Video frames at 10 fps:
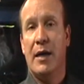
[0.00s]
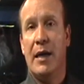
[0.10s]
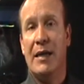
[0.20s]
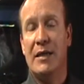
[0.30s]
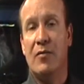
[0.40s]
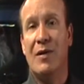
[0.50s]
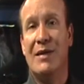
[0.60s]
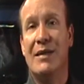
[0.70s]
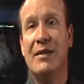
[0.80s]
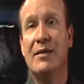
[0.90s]
que las
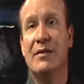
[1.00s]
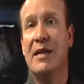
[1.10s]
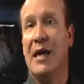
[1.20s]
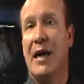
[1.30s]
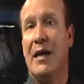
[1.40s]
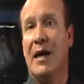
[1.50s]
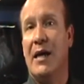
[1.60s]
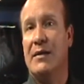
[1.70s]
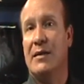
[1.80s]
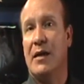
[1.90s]
encuestas llegan
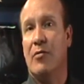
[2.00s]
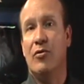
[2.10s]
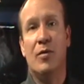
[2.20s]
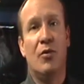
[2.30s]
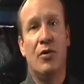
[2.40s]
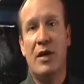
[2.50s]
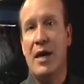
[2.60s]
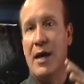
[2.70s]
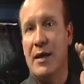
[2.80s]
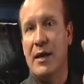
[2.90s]
hasta el último
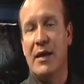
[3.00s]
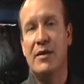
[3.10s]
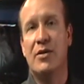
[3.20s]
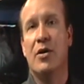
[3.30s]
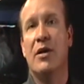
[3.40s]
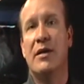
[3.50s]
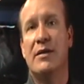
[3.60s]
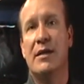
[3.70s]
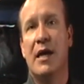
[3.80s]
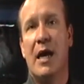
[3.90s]
día de elecciones,